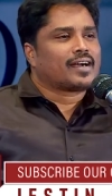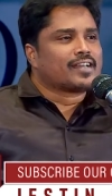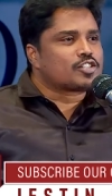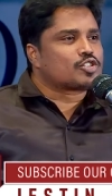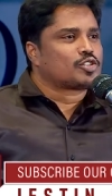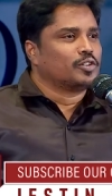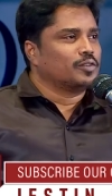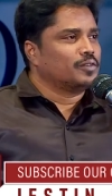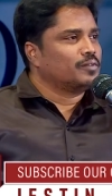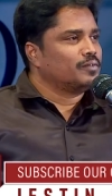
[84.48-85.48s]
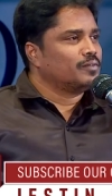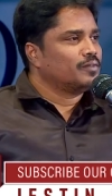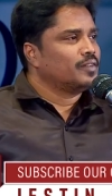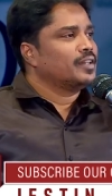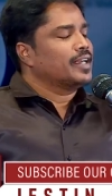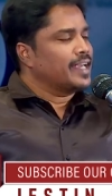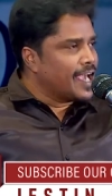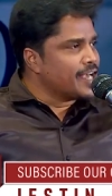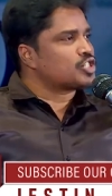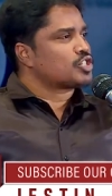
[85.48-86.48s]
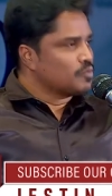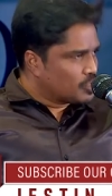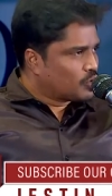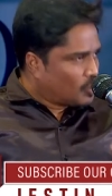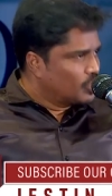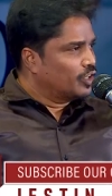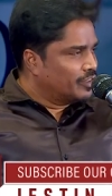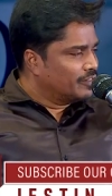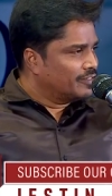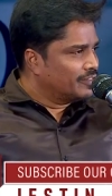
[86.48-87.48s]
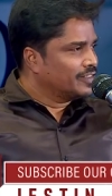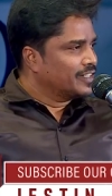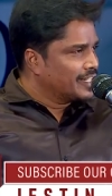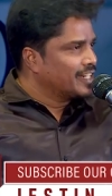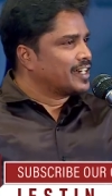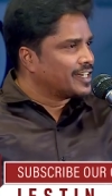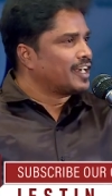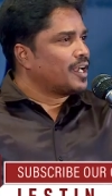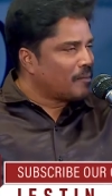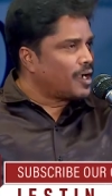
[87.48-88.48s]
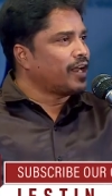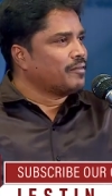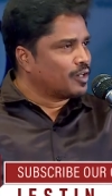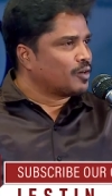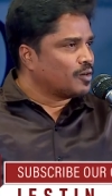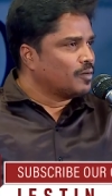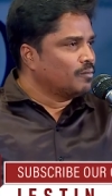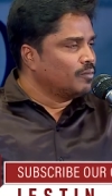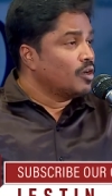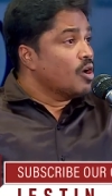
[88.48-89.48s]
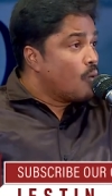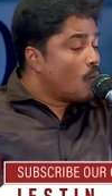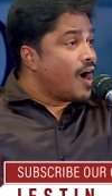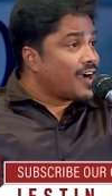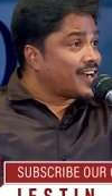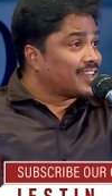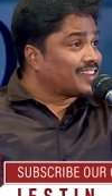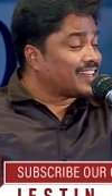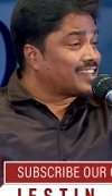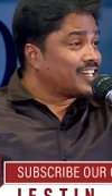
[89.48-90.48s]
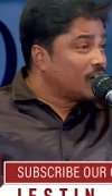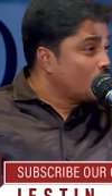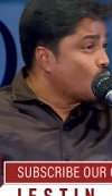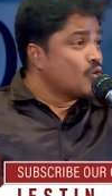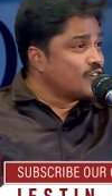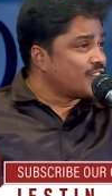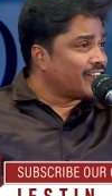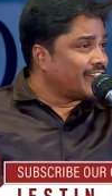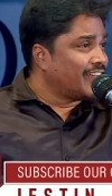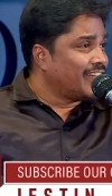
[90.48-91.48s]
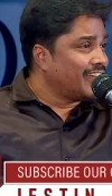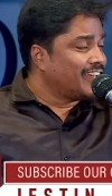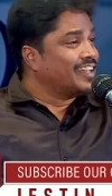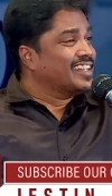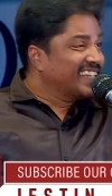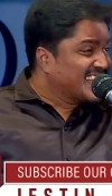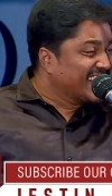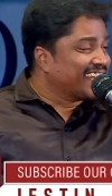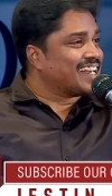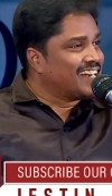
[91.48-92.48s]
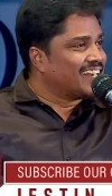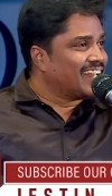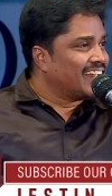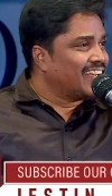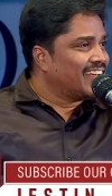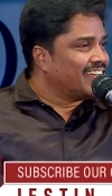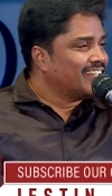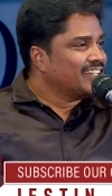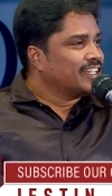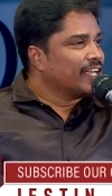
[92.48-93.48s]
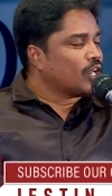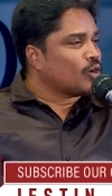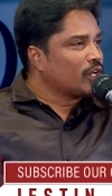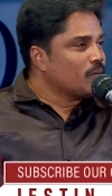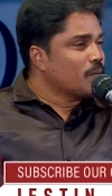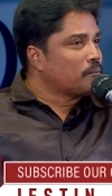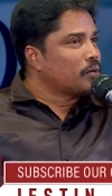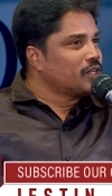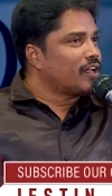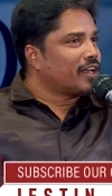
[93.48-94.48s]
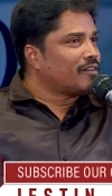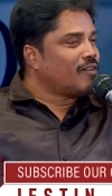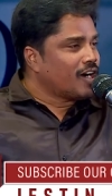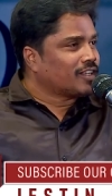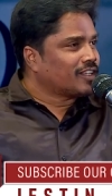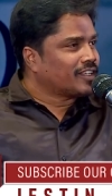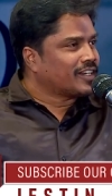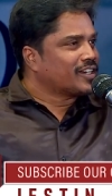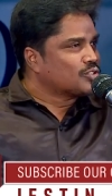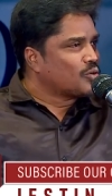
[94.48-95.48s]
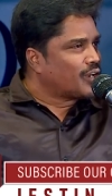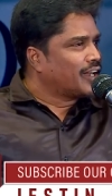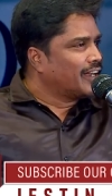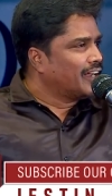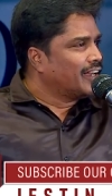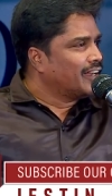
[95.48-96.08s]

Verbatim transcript: கிறிஸ்து இயேசுவுக்குள் இருக்கிற நம் அனைவருக்கும் வாக்கு தத்தங்கள் ஒன்றல்ல இரண்டல்ல ஏறக்குறைய முப்பதினாயிரம் வாக்கு தத்தம் இருக்குன்னு சொல்கிறாங்க